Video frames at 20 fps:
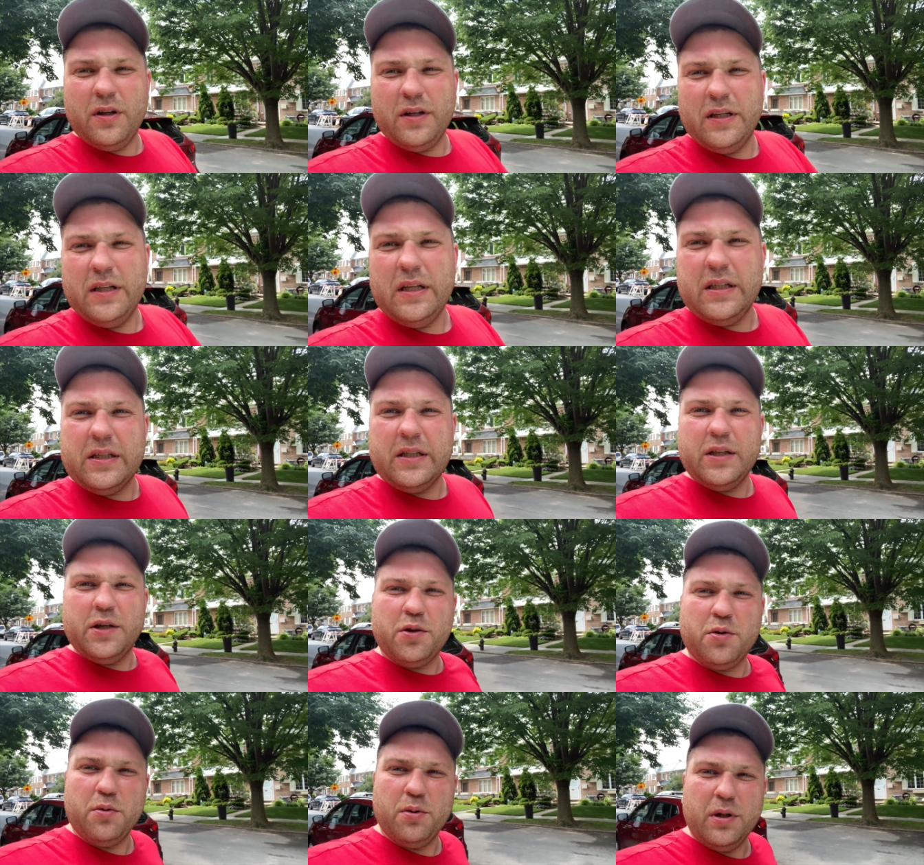
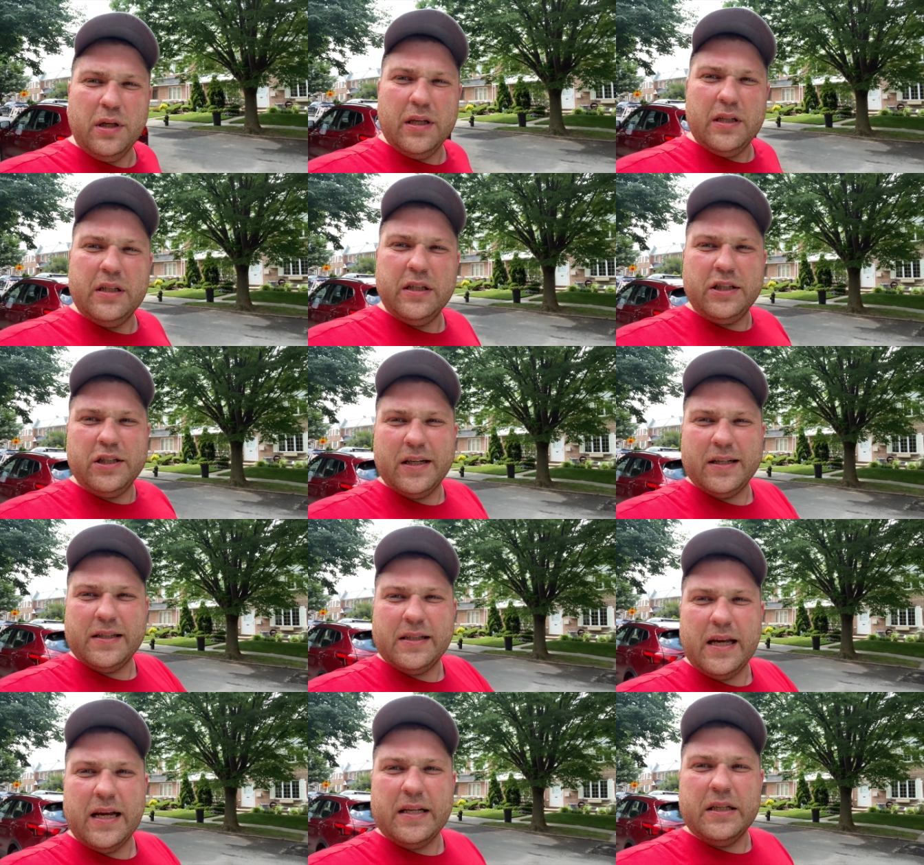Единственное, что если
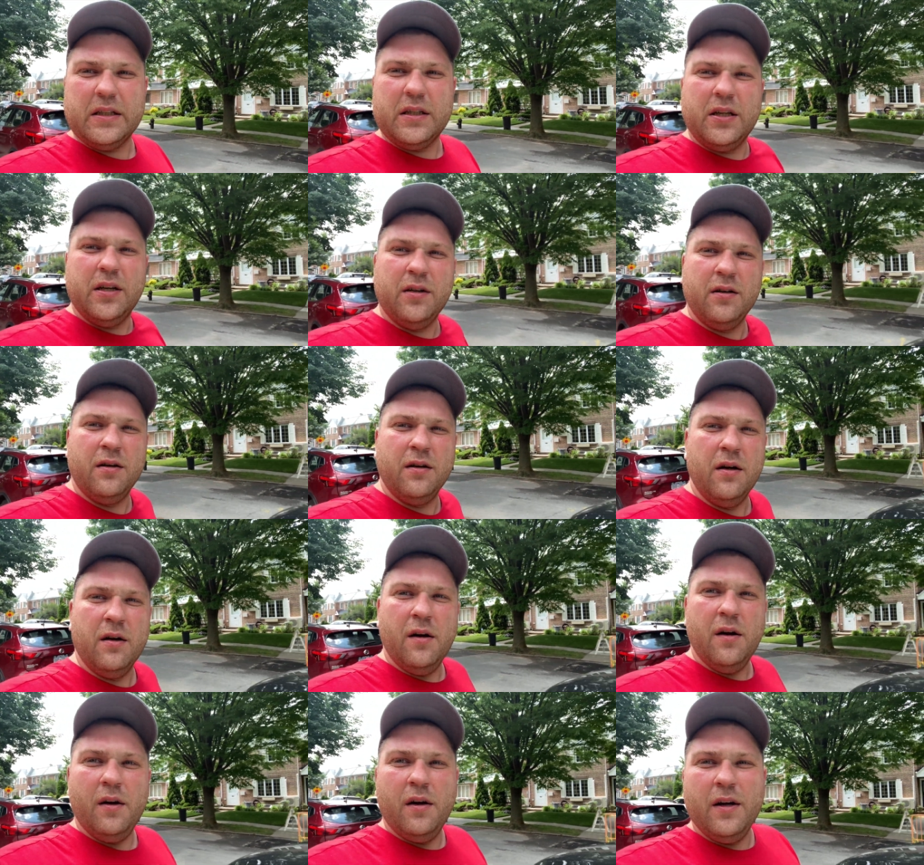сейчас сядет
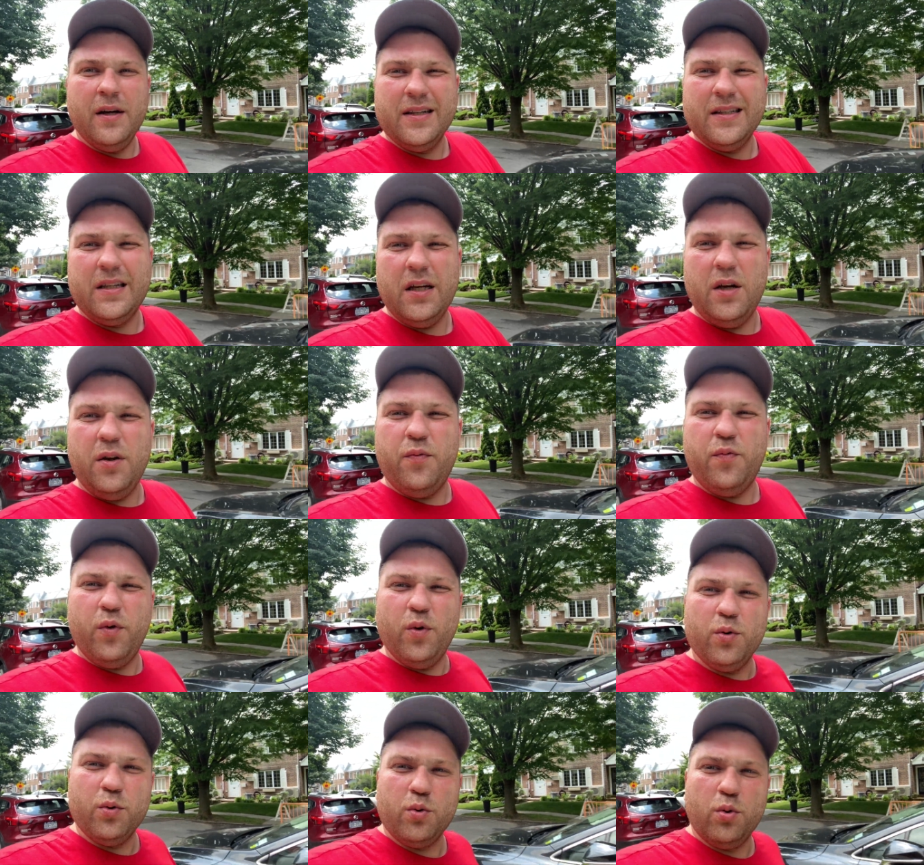телефон,